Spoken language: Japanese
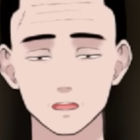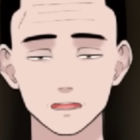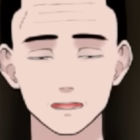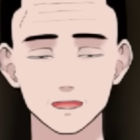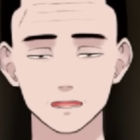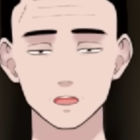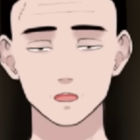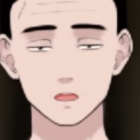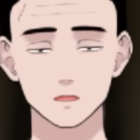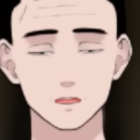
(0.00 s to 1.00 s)
会話
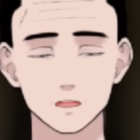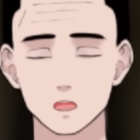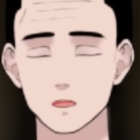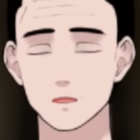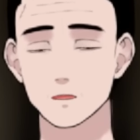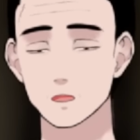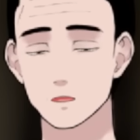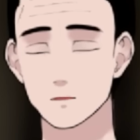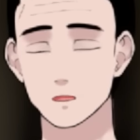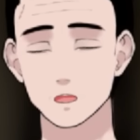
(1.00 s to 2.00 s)
を主導するっていうふ
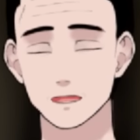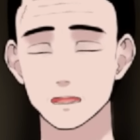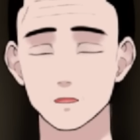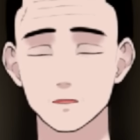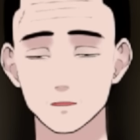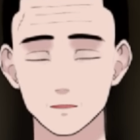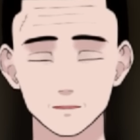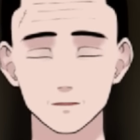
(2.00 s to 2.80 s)
うに最近はしてます。